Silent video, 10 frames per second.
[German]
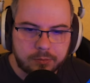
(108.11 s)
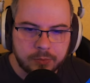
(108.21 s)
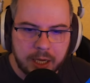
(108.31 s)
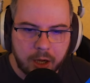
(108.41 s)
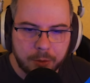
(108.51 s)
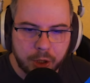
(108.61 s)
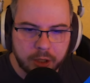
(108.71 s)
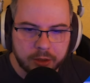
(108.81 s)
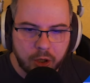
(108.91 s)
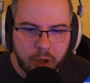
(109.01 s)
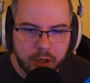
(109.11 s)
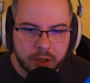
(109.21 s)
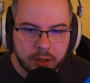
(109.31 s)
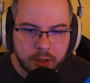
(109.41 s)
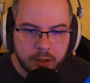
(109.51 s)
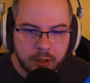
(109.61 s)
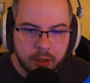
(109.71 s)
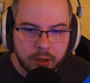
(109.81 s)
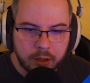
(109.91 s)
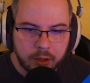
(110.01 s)
Na, komm schon. Guck.
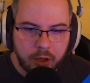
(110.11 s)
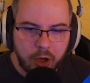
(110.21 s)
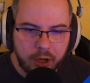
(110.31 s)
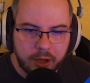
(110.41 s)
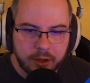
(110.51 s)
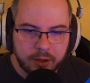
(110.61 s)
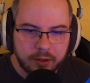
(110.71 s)
Guck.